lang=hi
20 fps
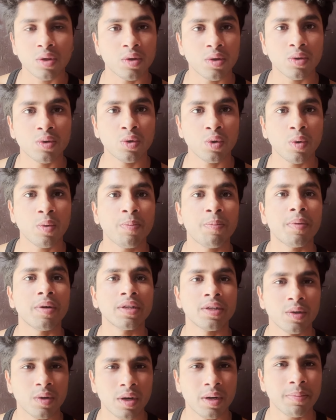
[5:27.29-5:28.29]
तो जो
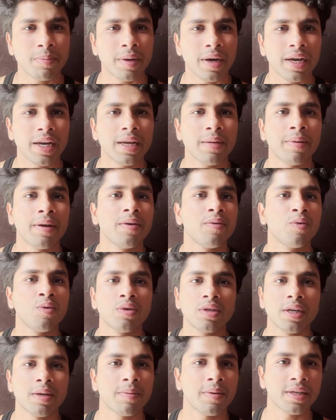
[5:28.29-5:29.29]
जिन्होंने पाला है भाई वो
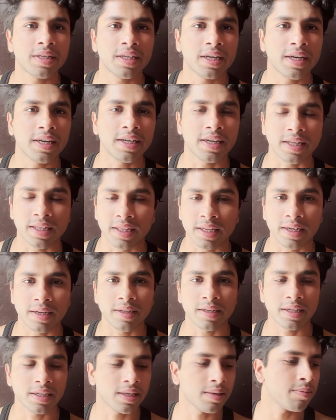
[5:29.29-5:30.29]
उनके पास चले जाते
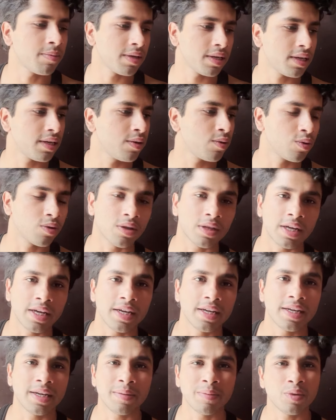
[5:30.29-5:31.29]
हैं जैसे मेरा ही कुत्ता
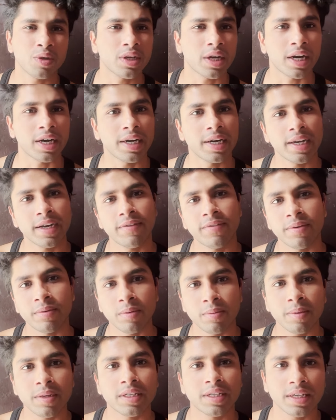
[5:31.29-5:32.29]
है कि मुझे काटेगा फिर
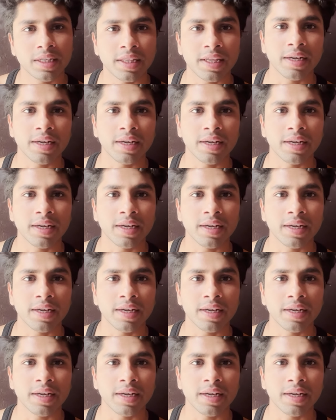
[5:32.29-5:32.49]
भी मैं इसके